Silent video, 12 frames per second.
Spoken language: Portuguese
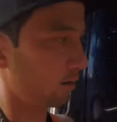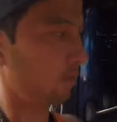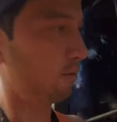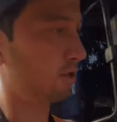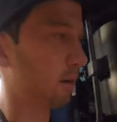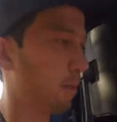
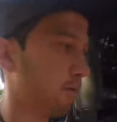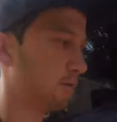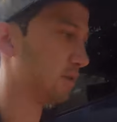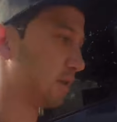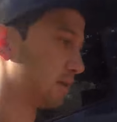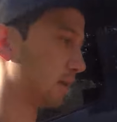Vou mostrar para
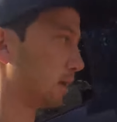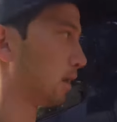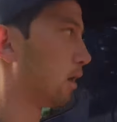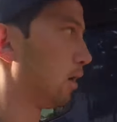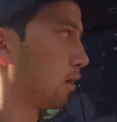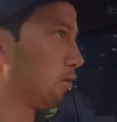vocês aí
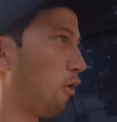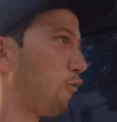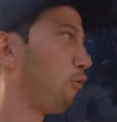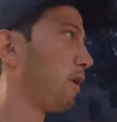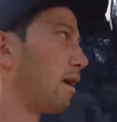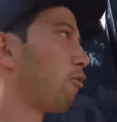qual
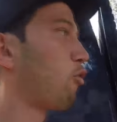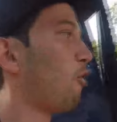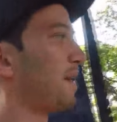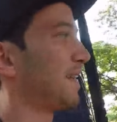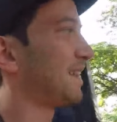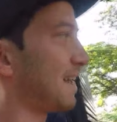foi a
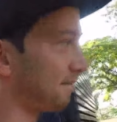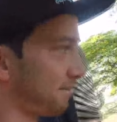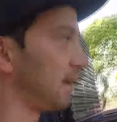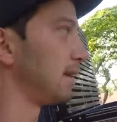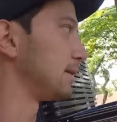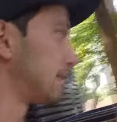encomenda da
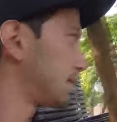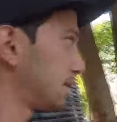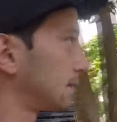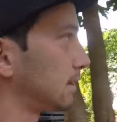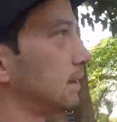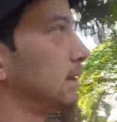
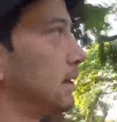vez